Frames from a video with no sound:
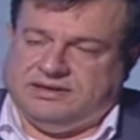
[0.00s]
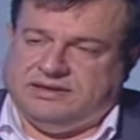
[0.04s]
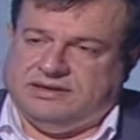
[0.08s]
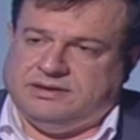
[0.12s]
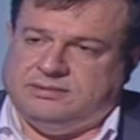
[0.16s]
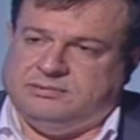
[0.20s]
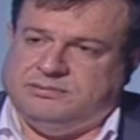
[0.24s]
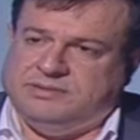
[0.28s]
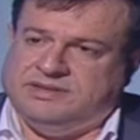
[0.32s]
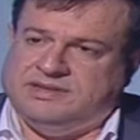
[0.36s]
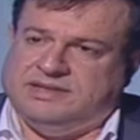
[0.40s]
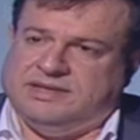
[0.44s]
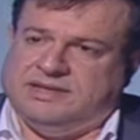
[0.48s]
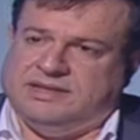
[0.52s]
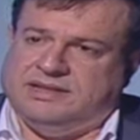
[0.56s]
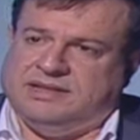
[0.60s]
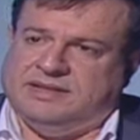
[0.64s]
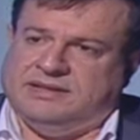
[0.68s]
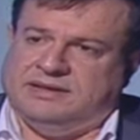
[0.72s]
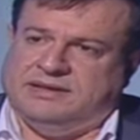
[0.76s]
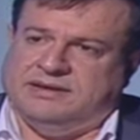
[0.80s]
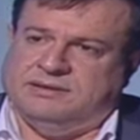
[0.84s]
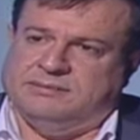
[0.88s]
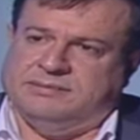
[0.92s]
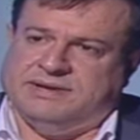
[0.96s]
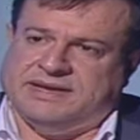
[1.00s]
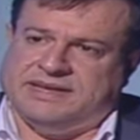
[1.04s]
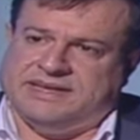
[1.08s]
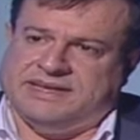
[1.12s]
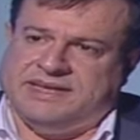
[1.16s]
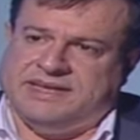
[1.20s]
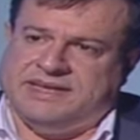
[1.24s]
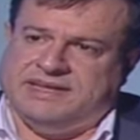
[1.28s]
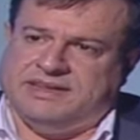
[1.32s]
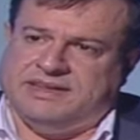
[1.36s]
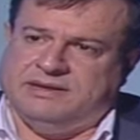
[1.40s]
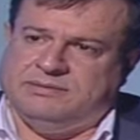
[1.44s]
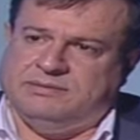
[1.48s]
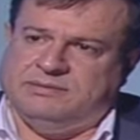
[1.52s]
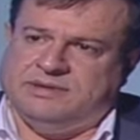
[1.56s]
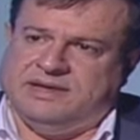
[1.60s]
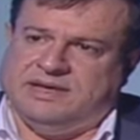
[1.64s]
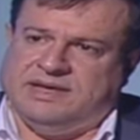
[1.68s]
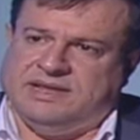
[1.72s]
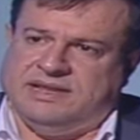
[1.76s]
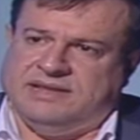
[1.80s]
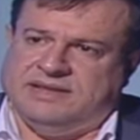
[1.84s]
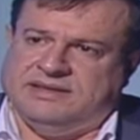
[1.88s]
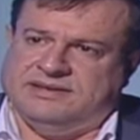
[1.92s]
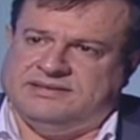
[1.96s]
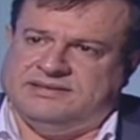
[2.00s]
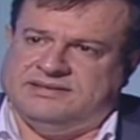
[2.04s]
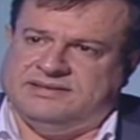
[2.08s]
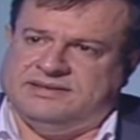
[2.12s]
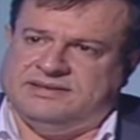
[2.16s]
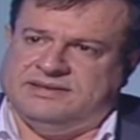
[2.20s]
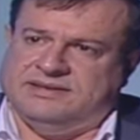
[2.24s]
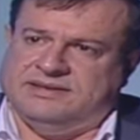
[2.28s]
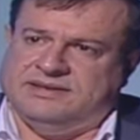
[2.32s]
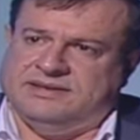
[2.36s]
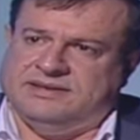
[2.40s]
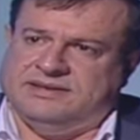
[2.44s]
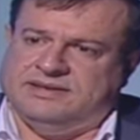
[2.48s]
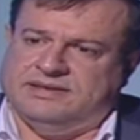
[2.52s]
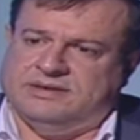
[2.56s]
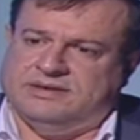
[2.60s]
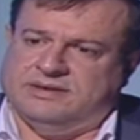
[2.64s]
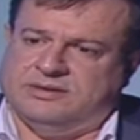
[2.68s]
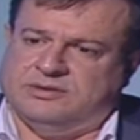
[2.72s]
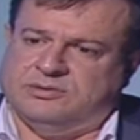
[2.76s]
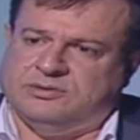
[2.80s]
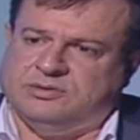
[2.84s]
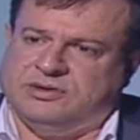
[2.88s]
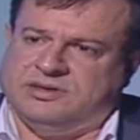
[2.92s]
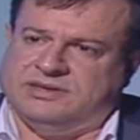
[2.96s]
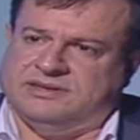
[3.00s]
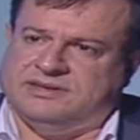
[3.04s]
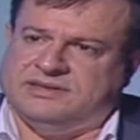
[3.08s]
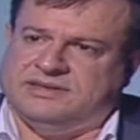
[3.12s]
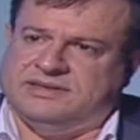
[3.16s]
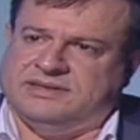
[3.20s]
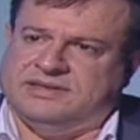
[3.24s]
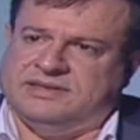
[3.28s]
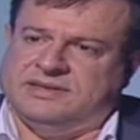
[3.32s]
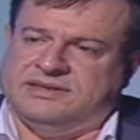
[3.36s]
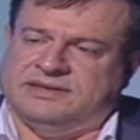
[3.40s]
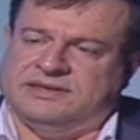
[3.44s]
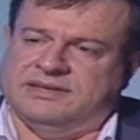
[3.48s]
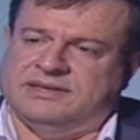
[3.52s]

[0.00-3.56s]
من المكارم التي تعطي